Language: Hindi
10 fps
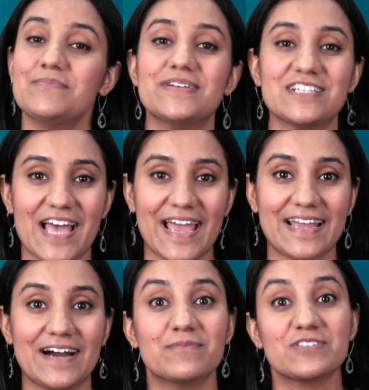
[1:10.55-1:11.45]
मिल
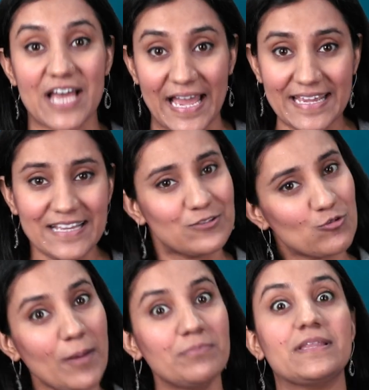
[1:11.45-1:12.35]
जाएगा चाहे
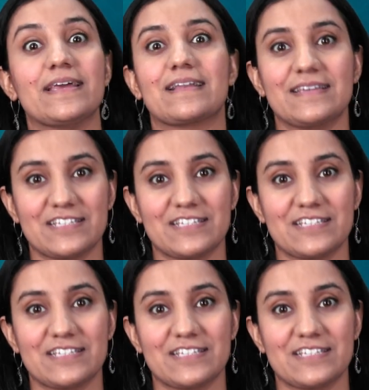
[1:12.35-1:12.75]
तो आप देख